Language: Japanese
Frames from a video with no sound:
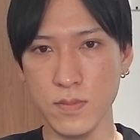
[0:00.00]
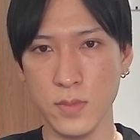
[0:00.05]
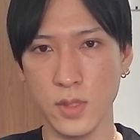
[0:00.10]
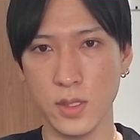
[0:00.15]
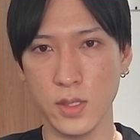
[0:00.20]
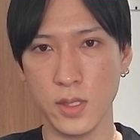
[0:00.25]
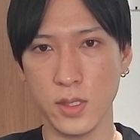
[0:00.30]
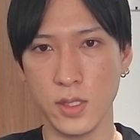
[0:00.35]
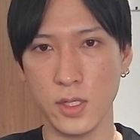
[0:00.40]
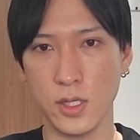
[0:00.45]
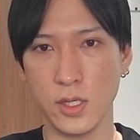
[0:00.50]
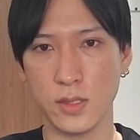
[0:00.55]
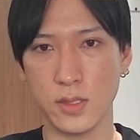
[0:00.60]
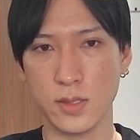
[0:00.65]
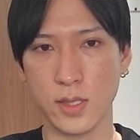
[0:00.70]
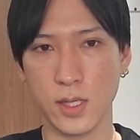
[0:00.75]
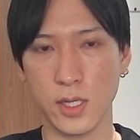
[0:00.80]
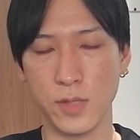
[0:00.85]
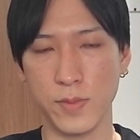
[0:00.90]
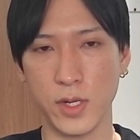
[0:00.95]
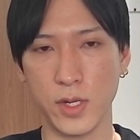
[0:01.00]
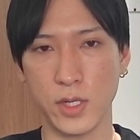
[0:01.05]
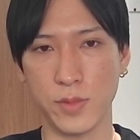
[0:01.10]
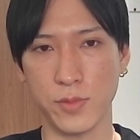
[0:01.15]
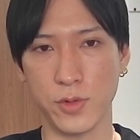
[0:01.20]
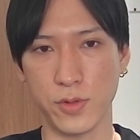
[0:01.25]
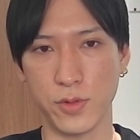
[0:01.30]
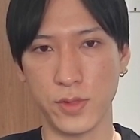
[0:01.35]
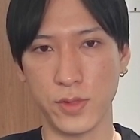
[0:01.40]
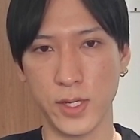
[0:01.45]
で、2年債利回りも
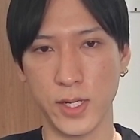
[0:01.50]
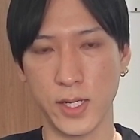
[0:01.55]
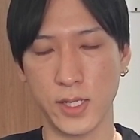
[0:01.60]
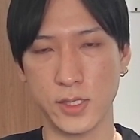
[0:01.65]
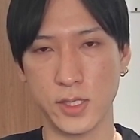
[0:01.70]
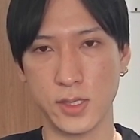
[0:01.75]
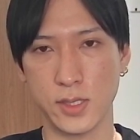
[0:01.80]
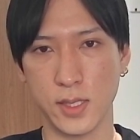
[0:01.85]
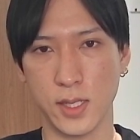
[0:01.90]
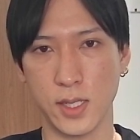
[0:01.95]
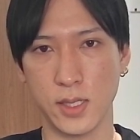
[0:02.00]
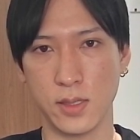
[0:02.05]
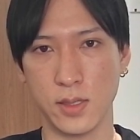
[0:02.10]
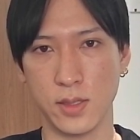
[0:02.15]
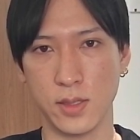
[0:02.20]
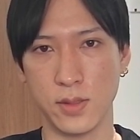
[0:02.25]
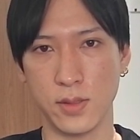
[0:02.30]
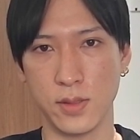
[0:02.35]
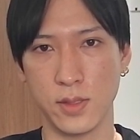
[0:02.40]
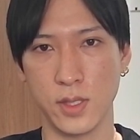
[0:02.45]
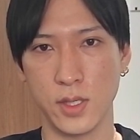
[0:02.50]
こんな感じで下がってる。